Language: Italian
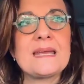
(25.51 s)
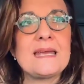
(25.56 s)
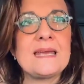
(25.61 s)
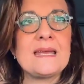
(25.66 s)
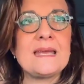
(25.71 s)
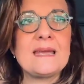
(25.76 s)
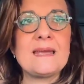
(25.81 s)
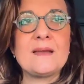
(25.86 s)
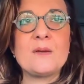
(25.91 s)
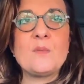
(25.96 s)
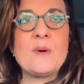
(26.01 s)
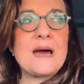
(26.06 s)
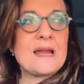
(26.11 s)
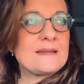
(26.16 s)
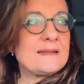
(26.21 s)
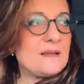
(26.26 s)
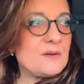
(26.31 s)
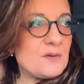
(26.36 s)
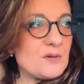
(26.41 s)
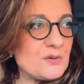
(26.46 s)
che,
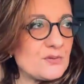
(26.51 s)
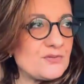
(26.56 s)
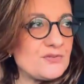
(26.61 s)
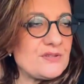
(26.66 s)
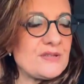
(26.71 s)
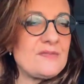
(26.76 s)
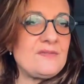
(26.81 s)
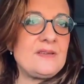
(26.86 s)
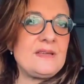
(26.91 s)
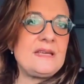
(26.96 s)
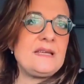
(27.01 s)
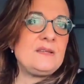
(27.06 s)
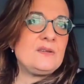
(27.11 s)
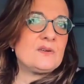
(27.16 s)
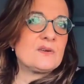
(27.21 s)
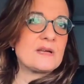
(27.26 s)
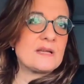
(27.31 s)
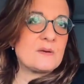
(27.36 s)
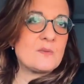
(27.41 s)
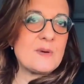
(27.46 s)
guardano i nostri
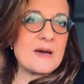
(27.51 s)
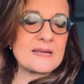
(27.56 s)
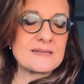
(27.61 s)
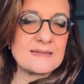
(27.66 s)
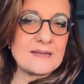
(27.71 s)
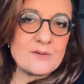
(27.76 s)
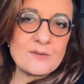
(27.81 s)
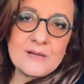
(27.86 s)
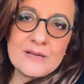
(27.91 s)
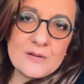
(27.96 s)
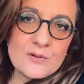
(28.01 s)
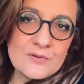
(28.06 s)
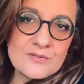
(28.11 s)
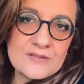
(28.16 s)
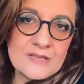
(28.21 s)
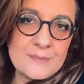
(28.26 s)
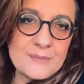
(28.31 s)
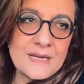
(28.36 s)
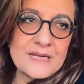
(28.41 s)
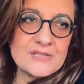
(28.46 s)
video, che guardano le
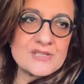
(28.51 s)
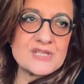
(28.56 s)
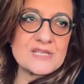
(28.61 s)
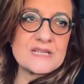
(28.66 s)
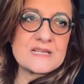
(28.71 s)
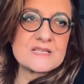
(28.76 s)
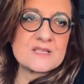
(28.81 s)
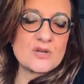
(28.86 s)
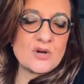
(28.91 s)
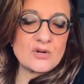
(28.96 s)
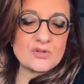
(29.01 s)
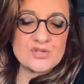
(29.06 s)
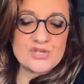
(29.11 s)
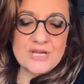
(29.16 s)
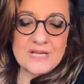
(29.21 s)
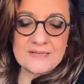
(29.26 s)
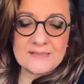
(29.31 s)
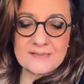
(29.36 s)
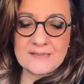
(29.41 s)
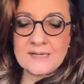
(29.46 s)
nostre pagine
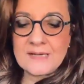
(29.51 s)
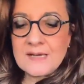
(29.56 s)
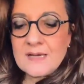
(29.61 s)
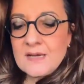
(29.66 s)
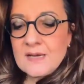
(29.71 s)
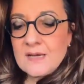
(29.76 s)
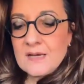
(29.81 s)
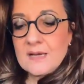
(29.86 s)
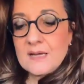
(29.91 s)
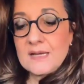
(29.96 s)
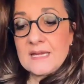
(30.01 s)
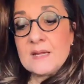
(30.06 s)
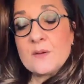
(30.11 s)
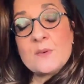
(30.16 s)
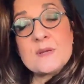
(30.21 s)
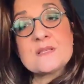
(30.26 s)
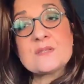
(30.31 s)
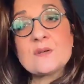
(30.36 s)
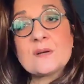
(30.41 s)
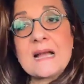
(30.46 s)
social. In
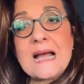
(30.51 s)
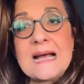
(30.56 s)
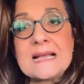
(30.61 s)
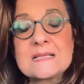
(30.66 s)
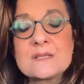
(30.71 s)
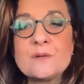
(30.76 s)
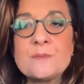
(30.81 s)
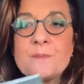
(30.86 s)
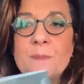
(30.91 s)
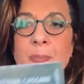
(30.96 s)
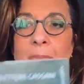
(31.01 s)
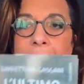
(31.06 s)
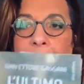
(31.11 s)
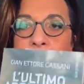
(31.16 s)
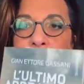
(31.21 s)
questo caso